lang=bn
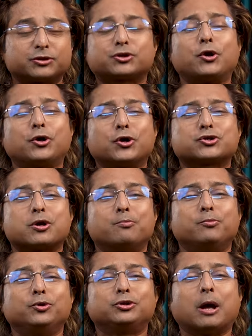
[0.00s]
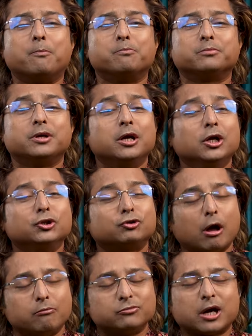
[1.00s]
মাত্রণ্ড সম্ভূতম
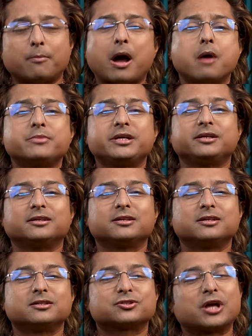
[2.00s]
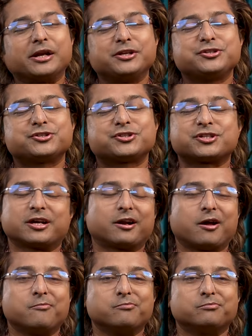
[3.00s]
তম নামামি
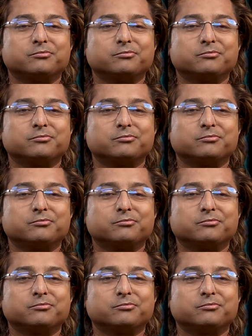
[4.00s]
শনিশ্চরম